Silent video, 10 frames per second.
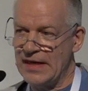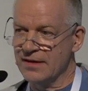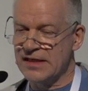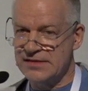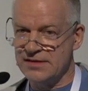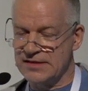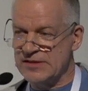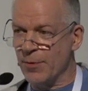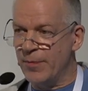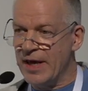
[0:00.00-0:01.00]
das, das,
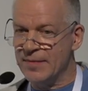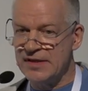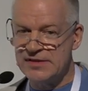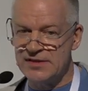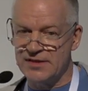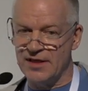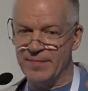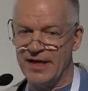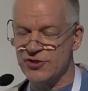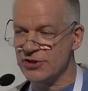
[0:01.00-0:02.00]
Problem ist, die
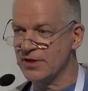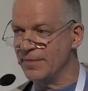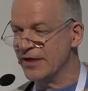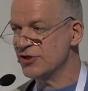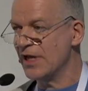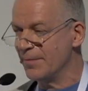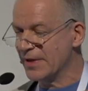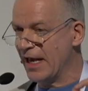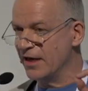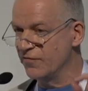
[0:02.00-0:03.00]
Menschen, die Menschen haben
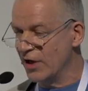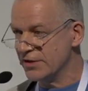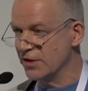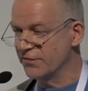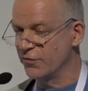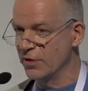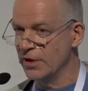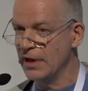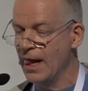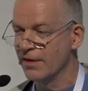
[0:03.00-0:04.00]
keine Worte dafür.